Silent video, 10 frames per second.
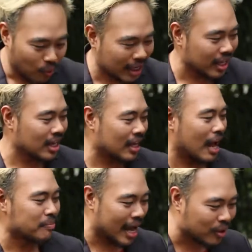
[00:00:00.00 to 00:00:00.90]
วันนี้นะ
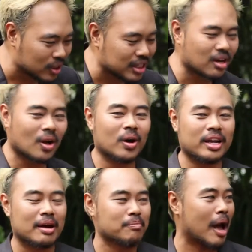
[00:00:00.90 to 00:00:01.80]
ครับให้คุณจันโล
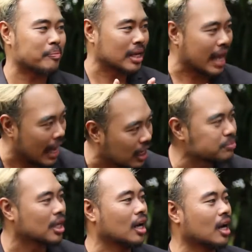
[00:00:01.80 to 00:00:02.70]
เนี่ยมาเป็นแขก
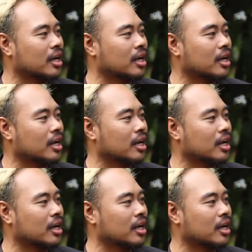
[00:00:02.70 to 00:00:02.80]
รับเชิ